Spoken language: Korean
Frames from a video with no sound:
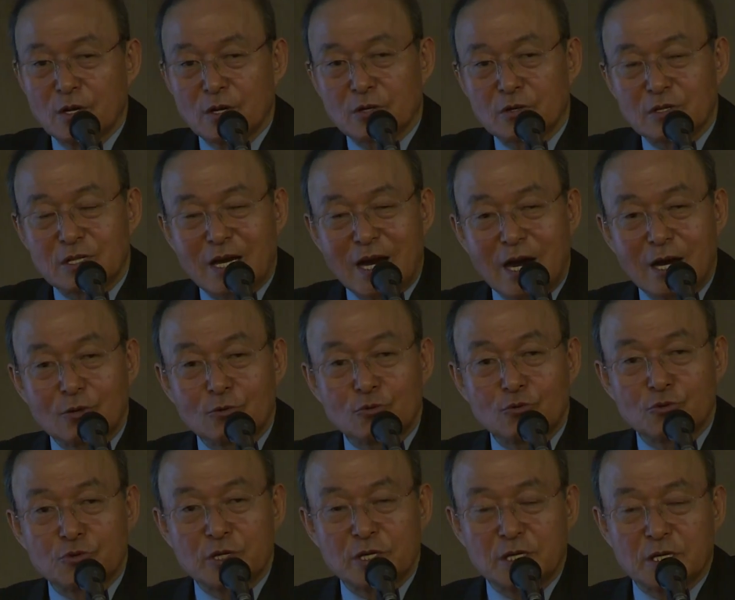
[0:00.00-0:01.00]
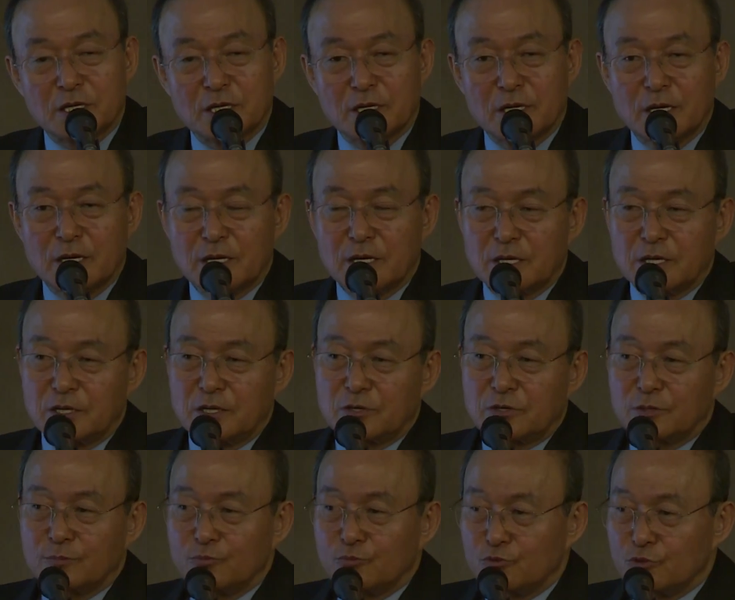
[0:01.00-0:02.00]
그러나 한국이
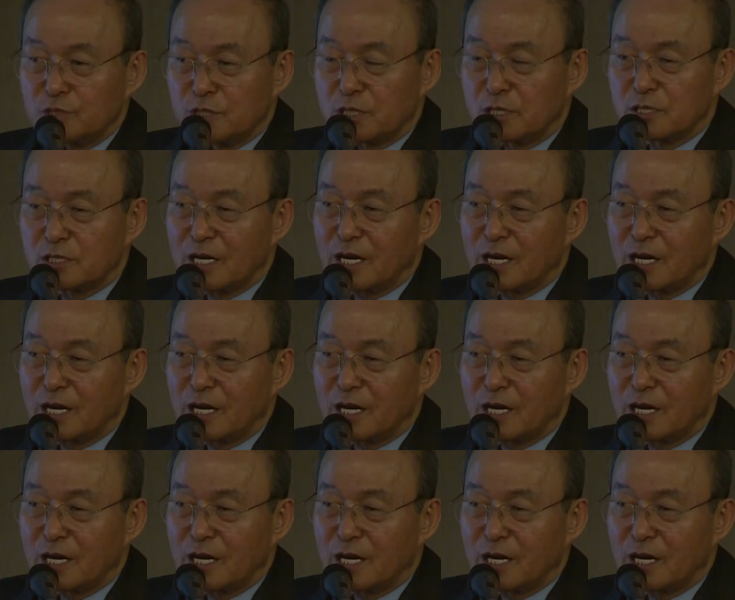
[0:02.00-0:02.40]
이런 문제를